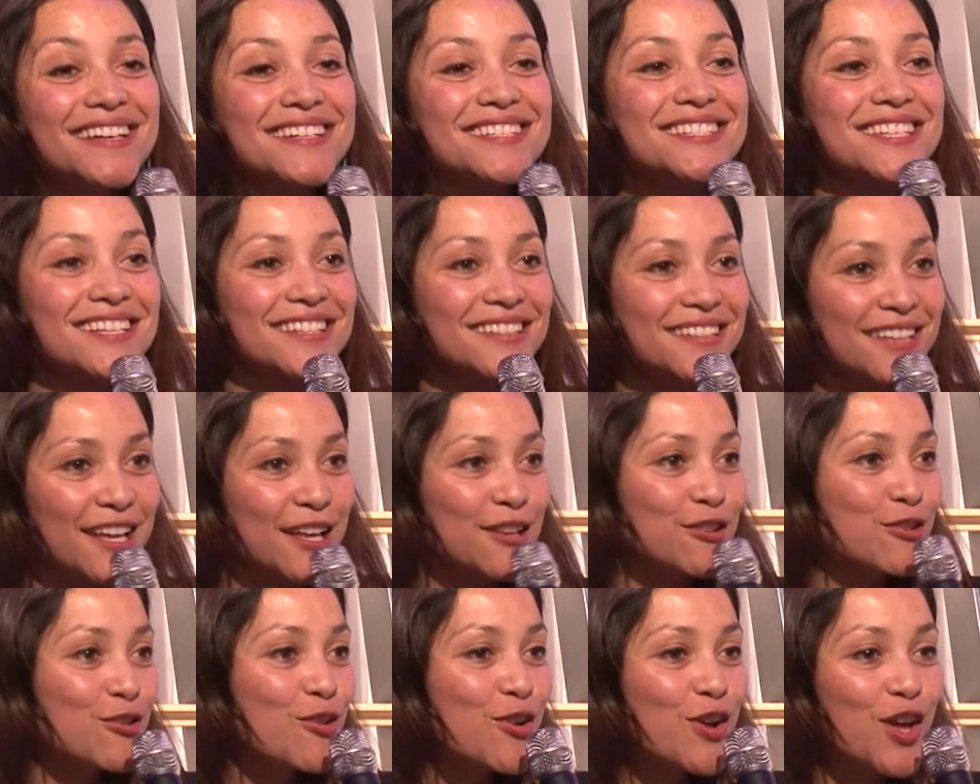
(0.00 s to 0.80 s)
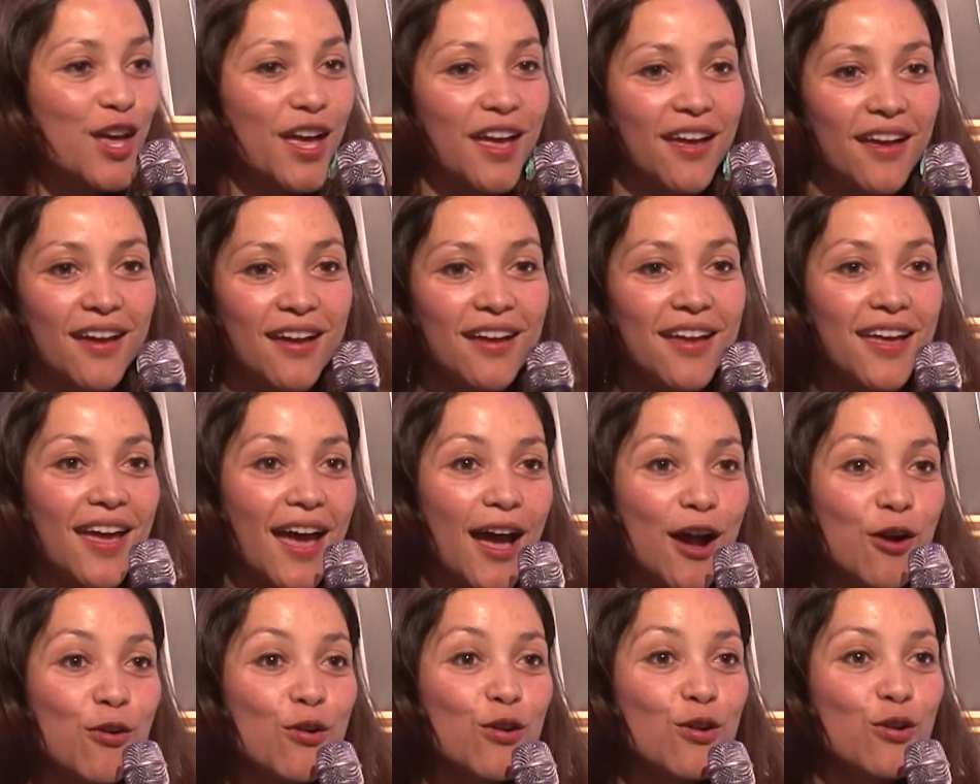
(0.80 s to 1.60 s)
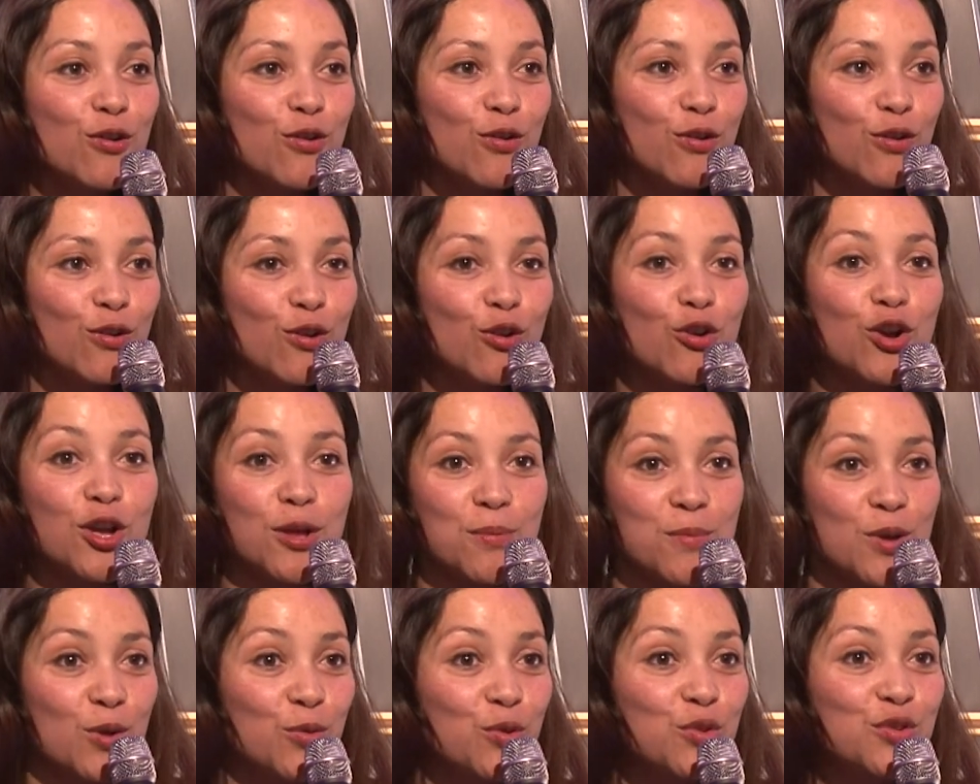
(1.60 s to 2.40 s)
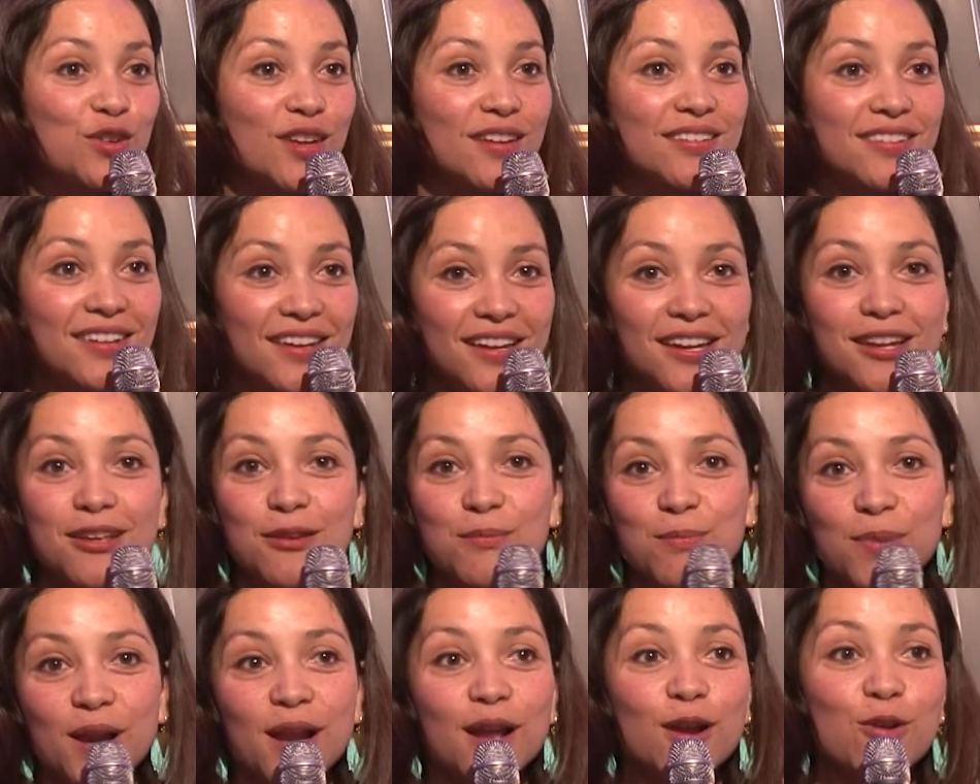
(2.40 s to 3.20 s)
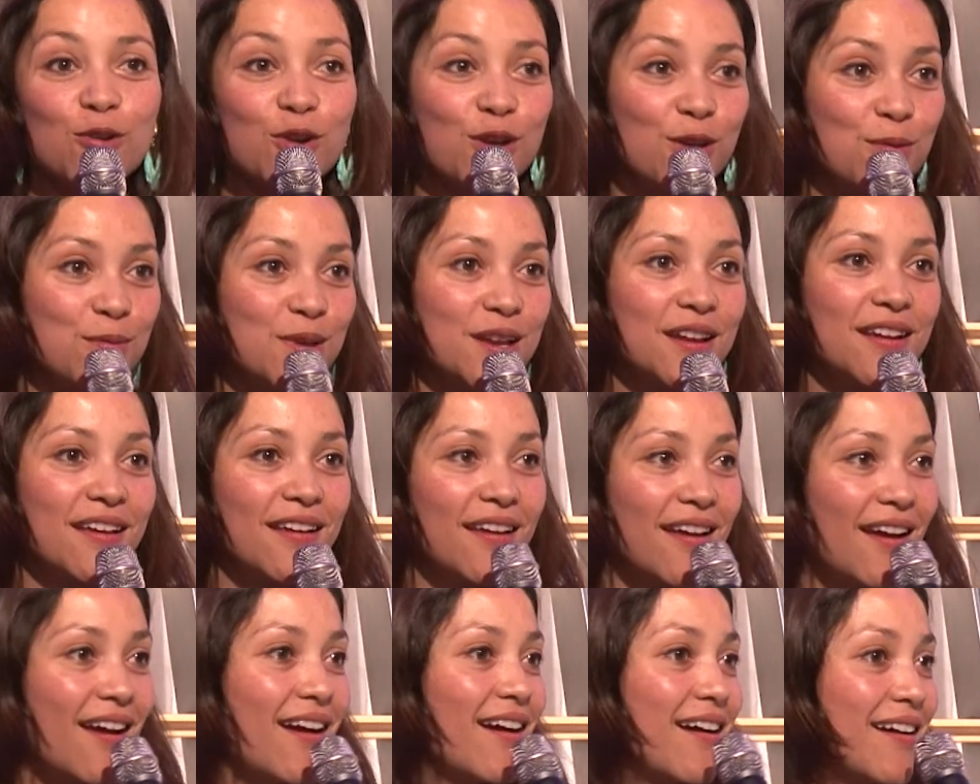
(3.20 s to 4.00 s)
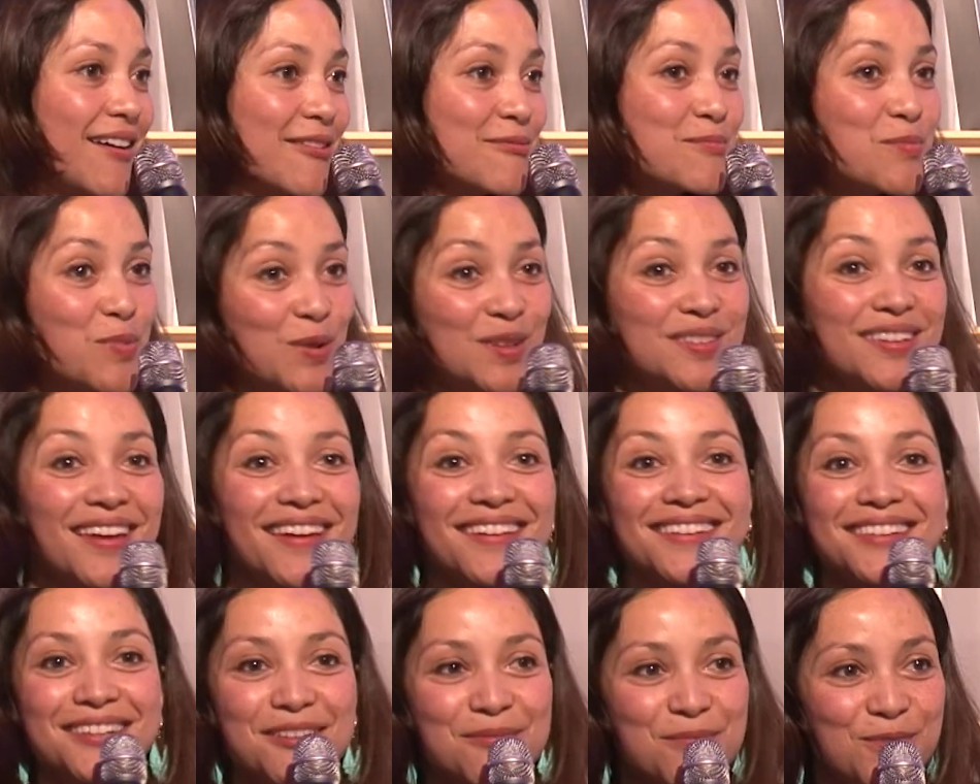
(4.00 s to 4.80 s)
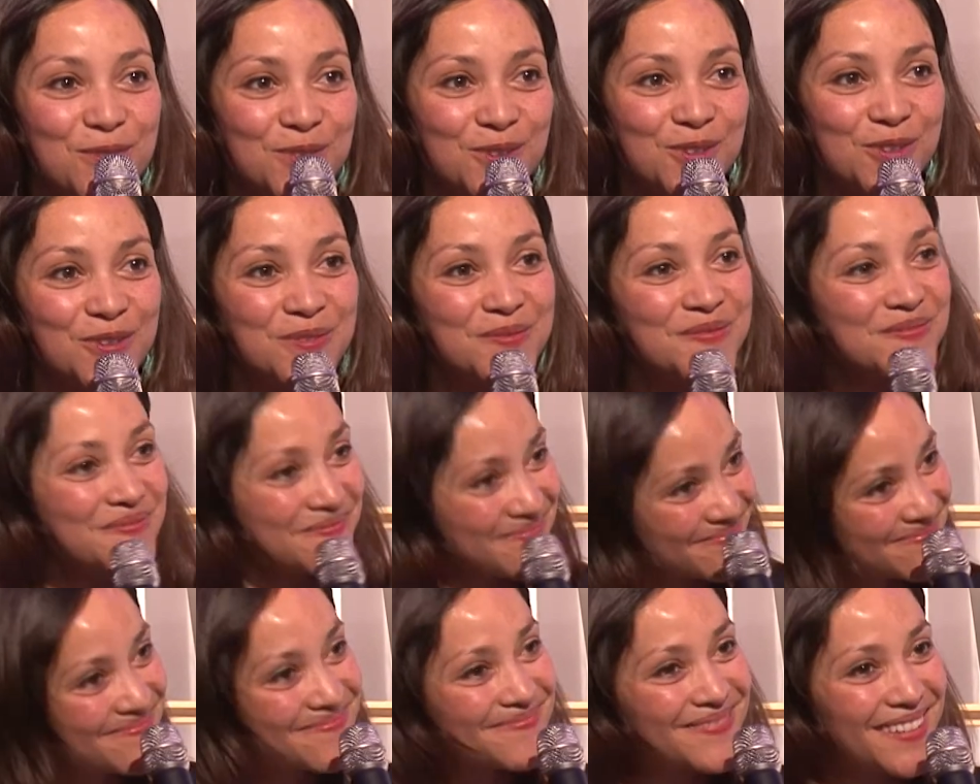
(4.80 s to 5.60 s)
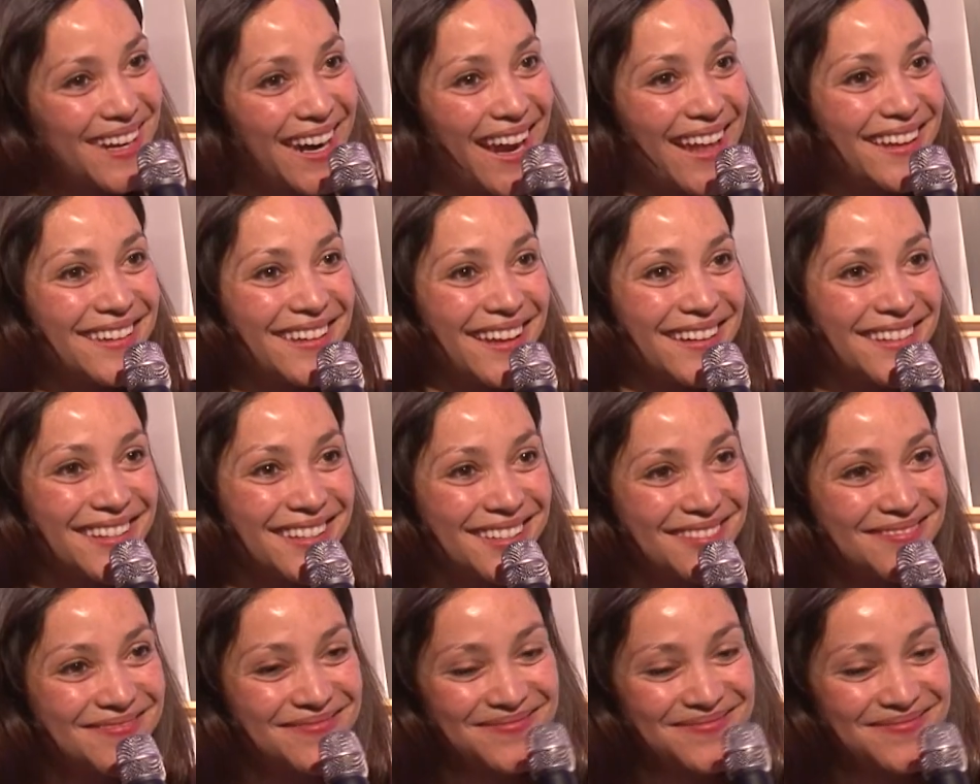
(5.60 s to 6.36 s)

y sintiendo que, hago lo, que me gusta hacer y para lo que vine a pues, este mundo. Gracias.